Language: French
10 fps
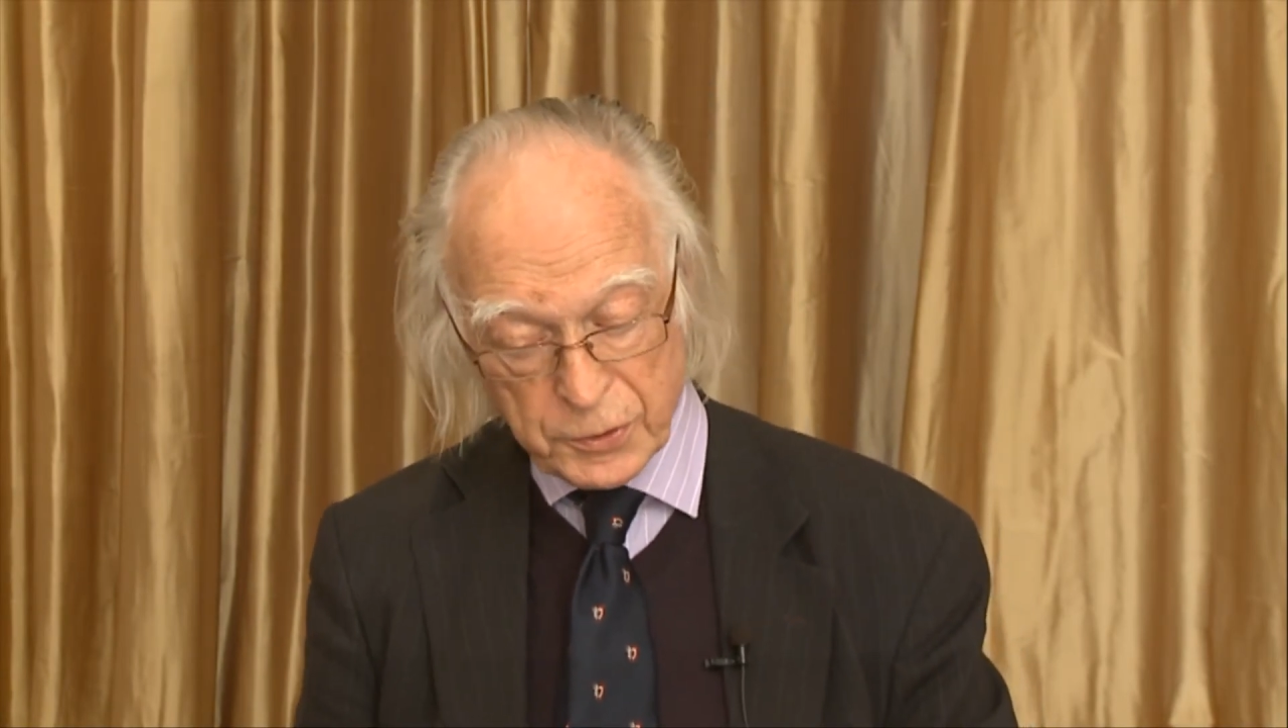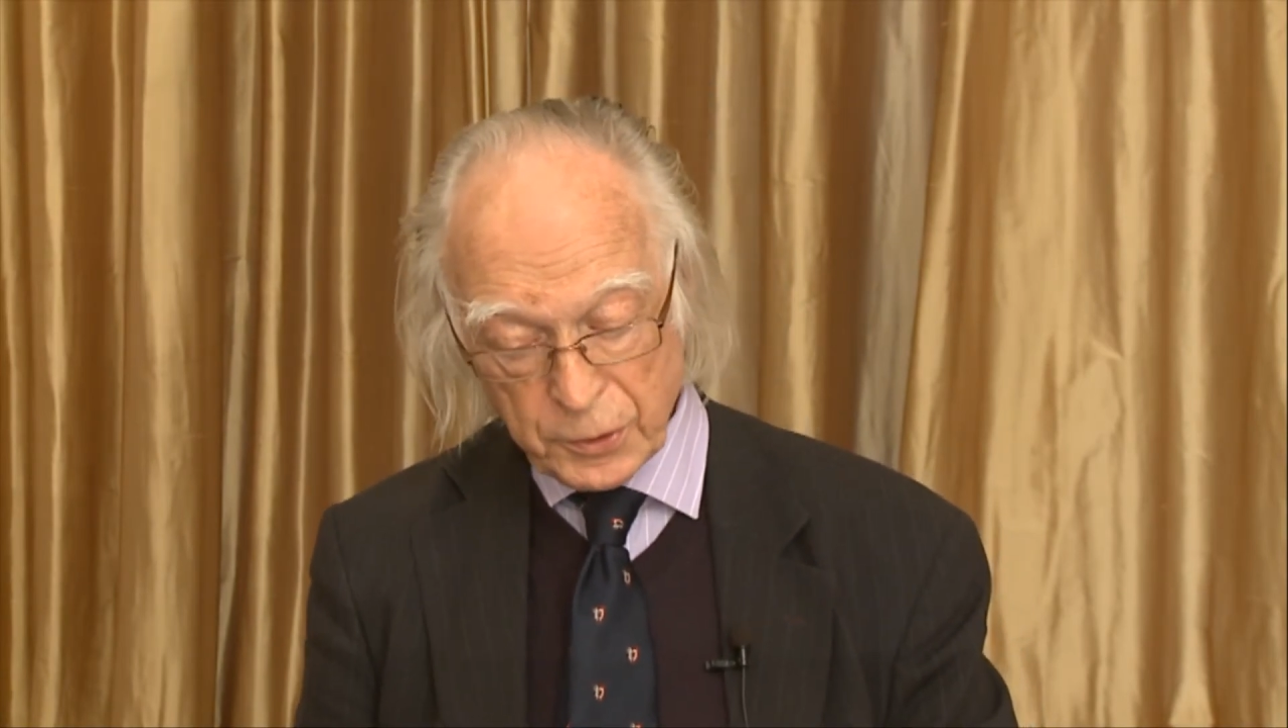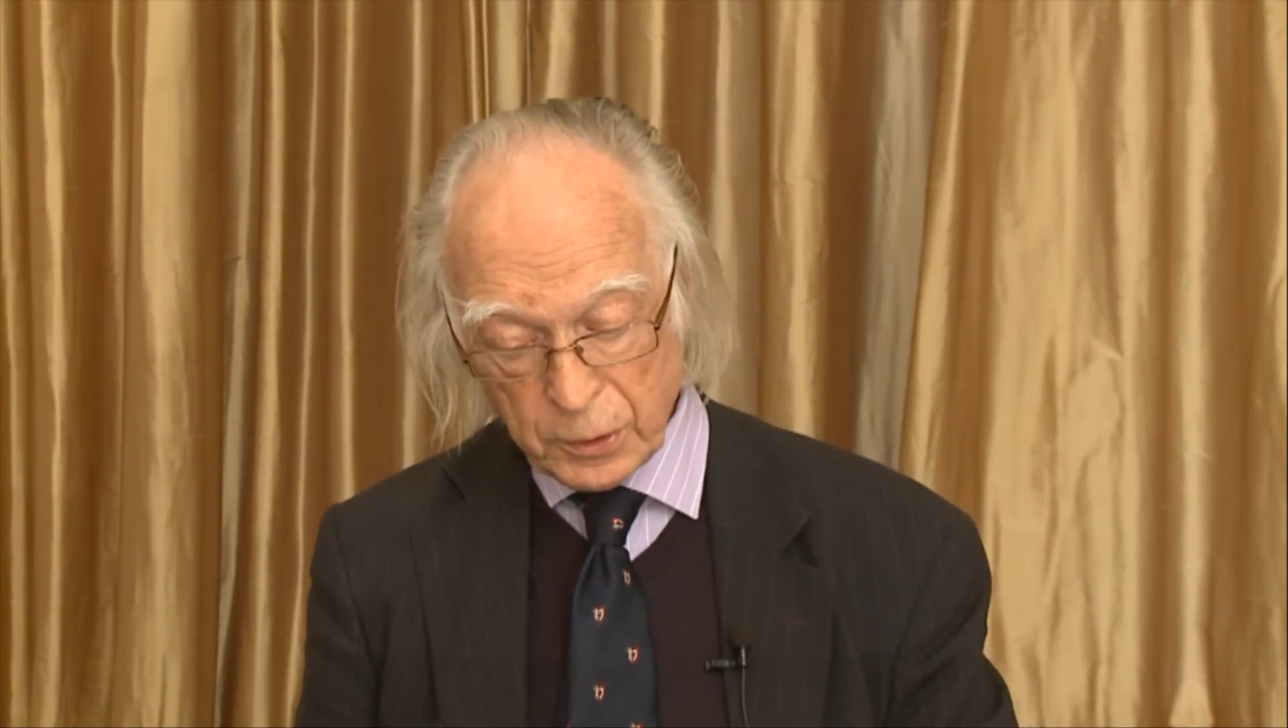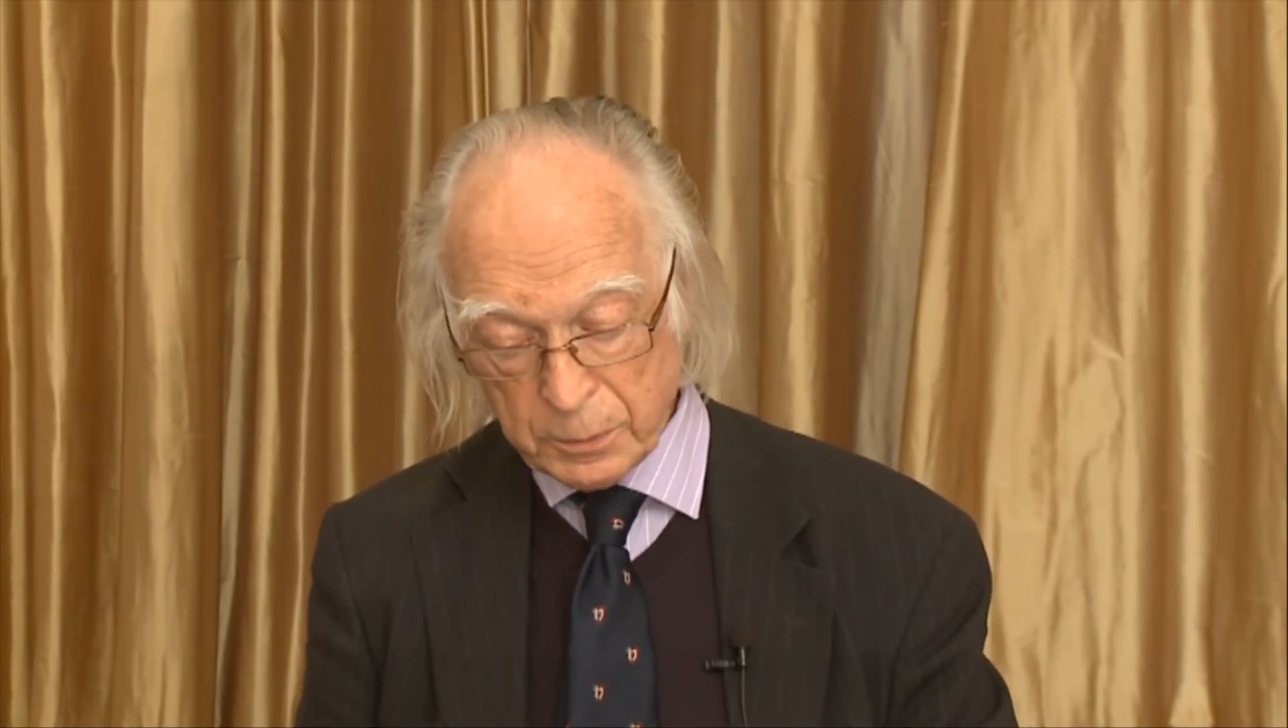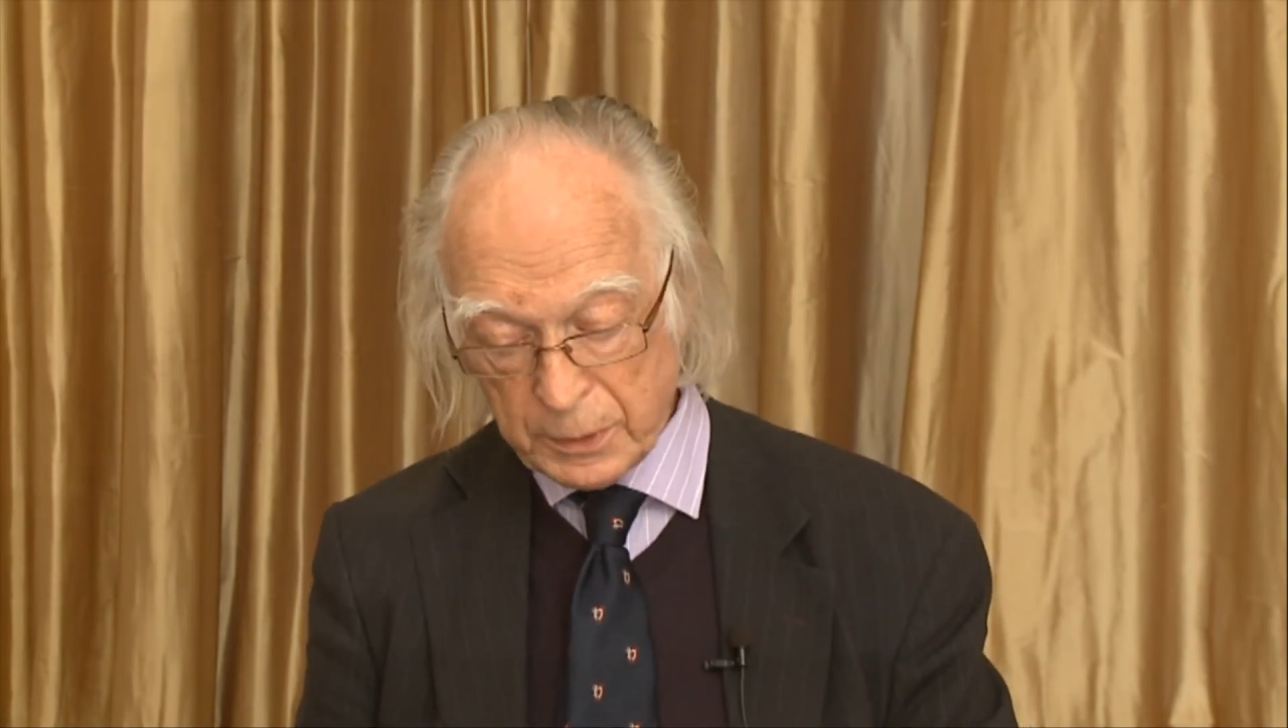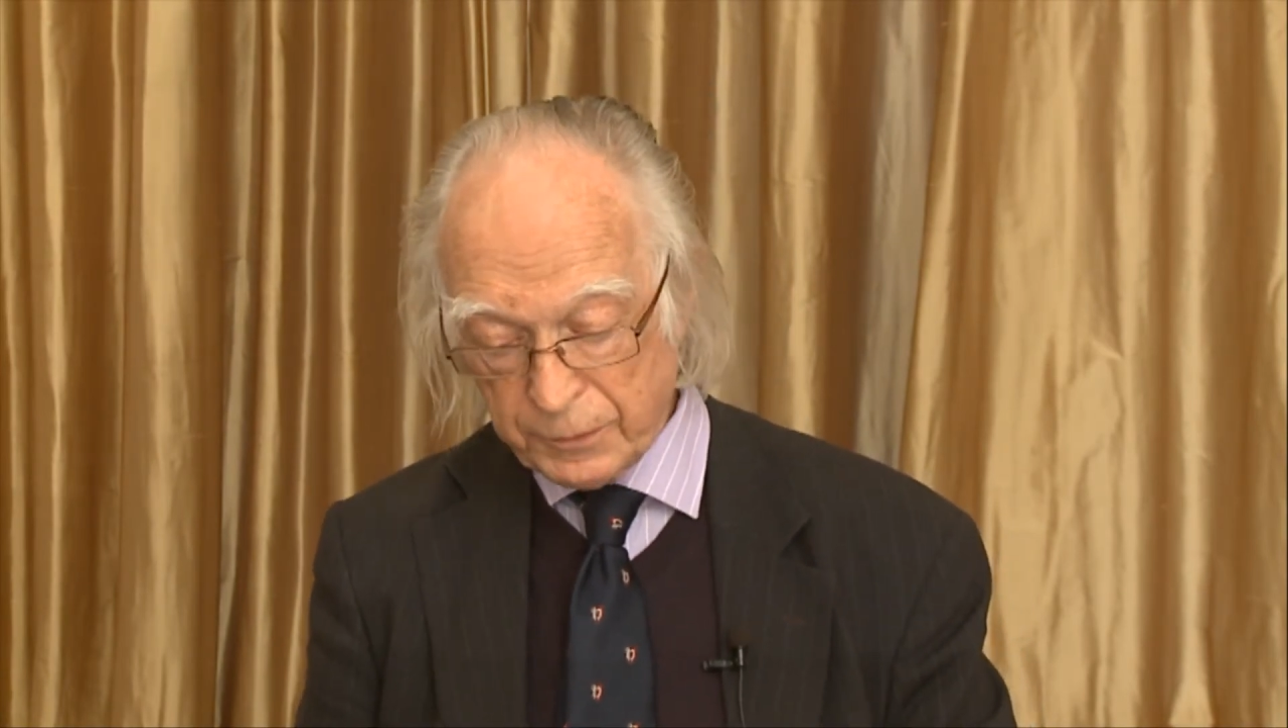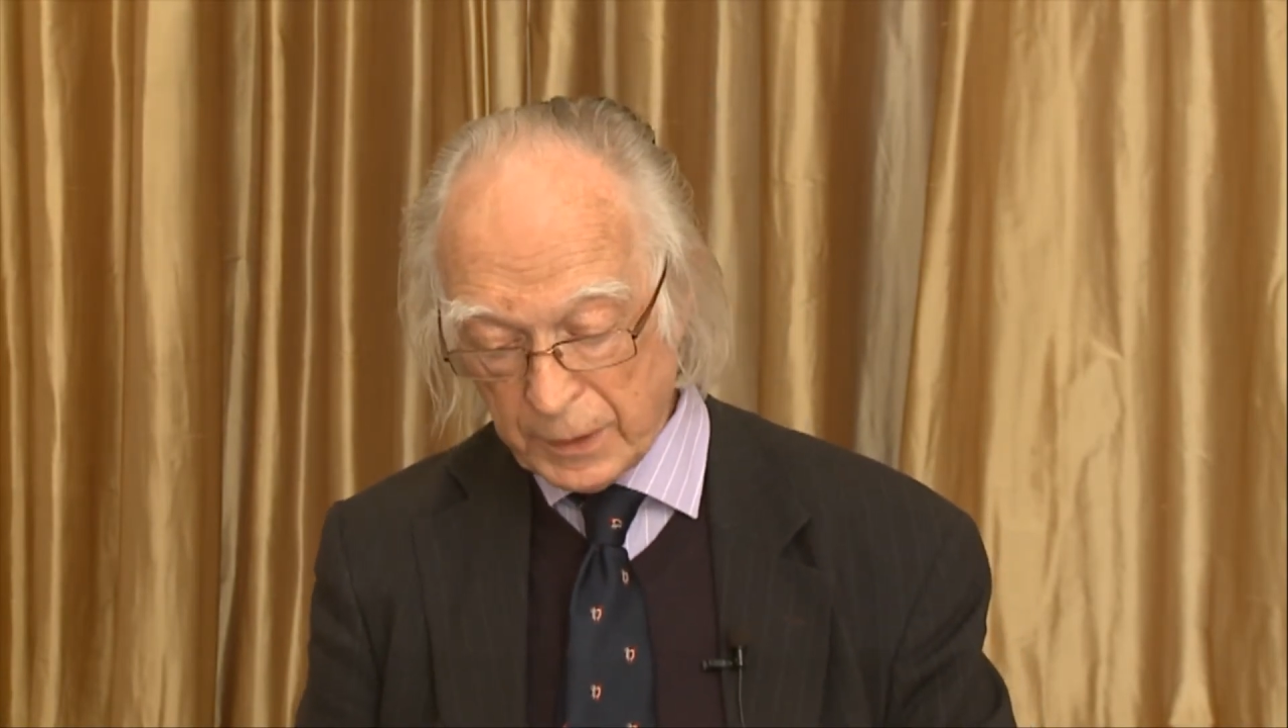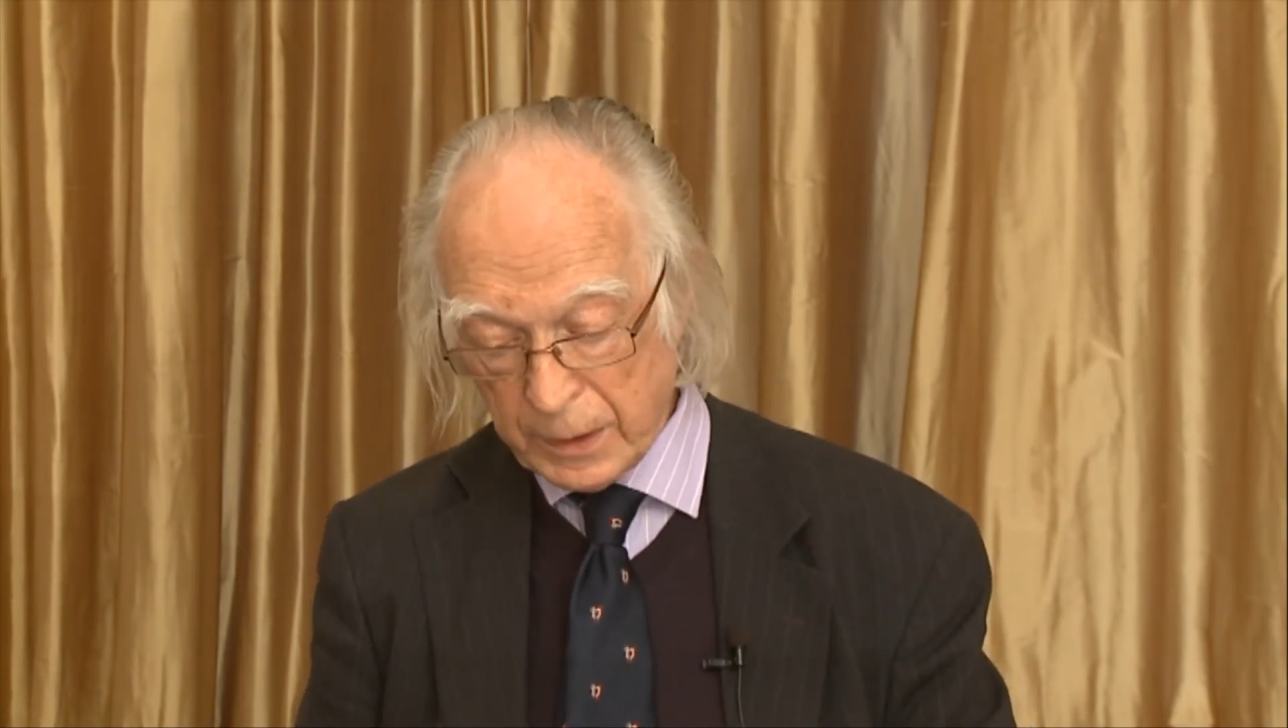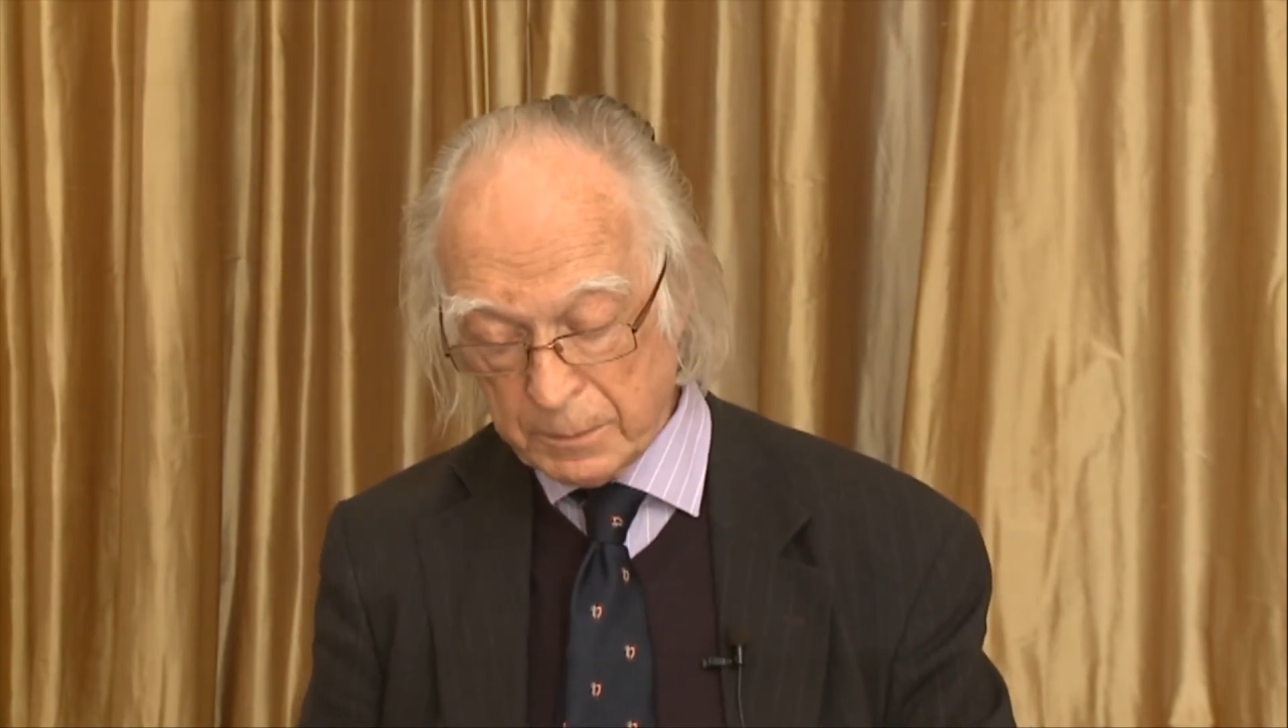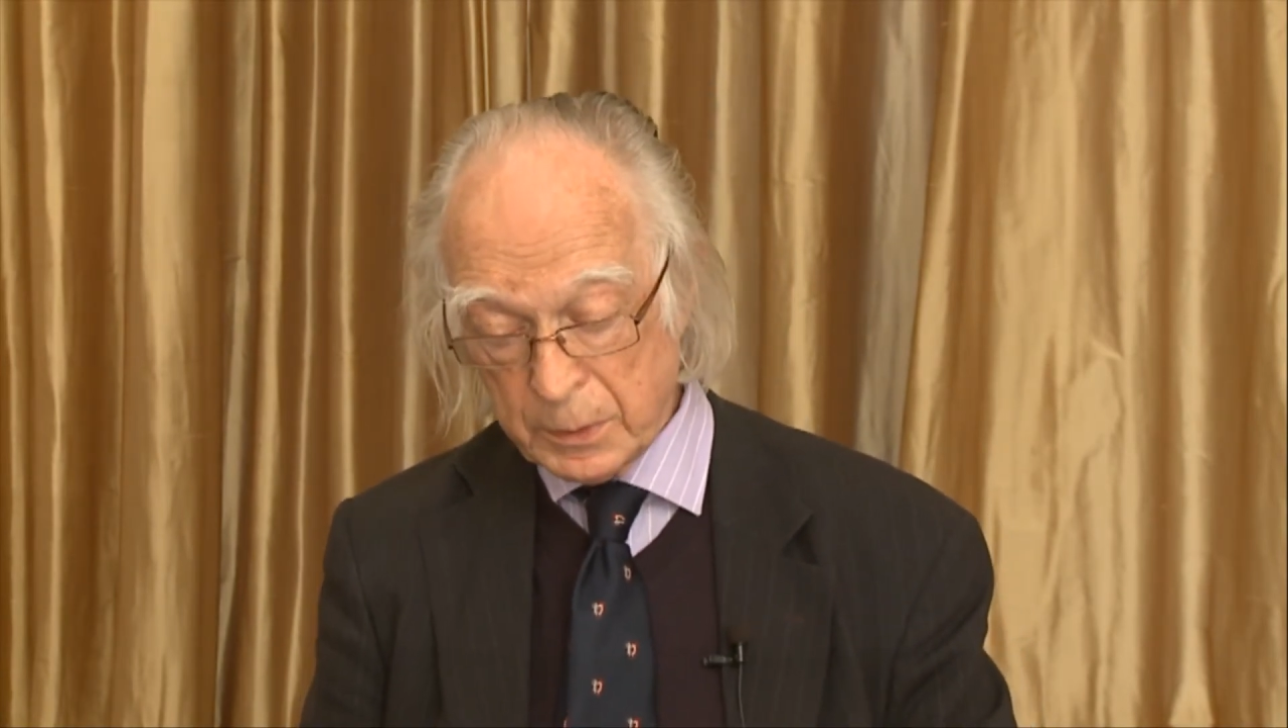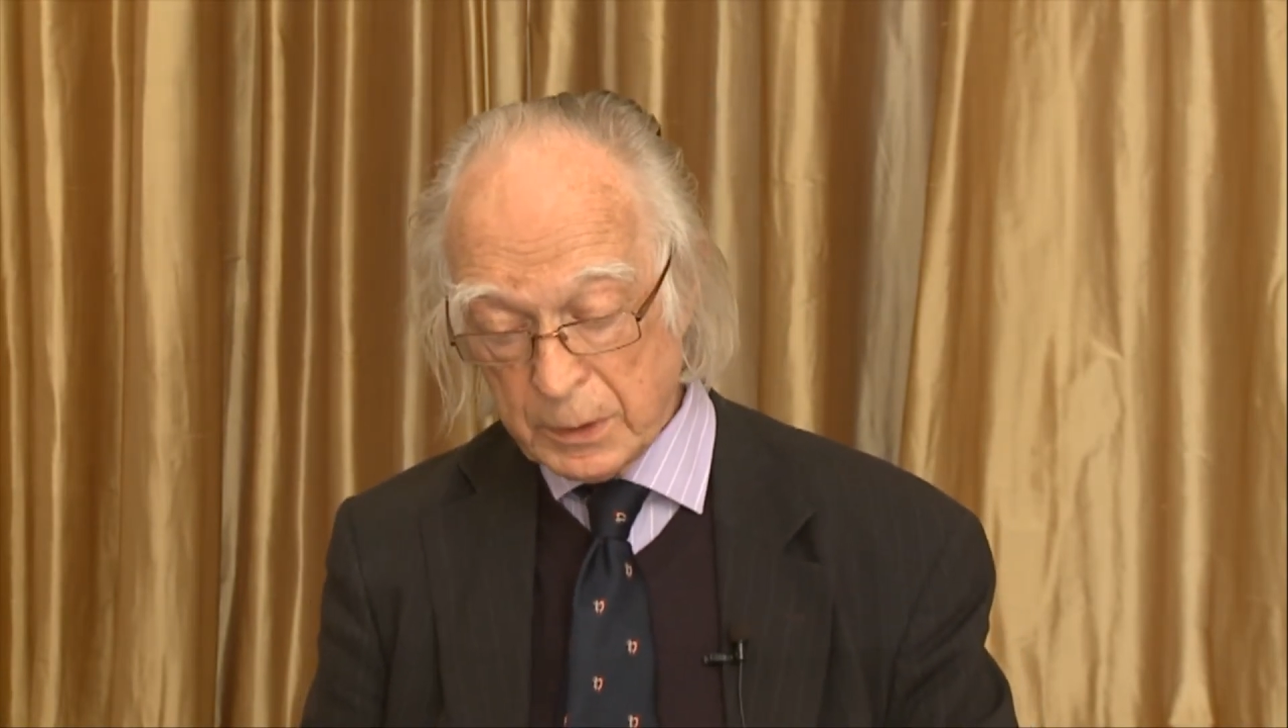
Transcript: hommes et femmes,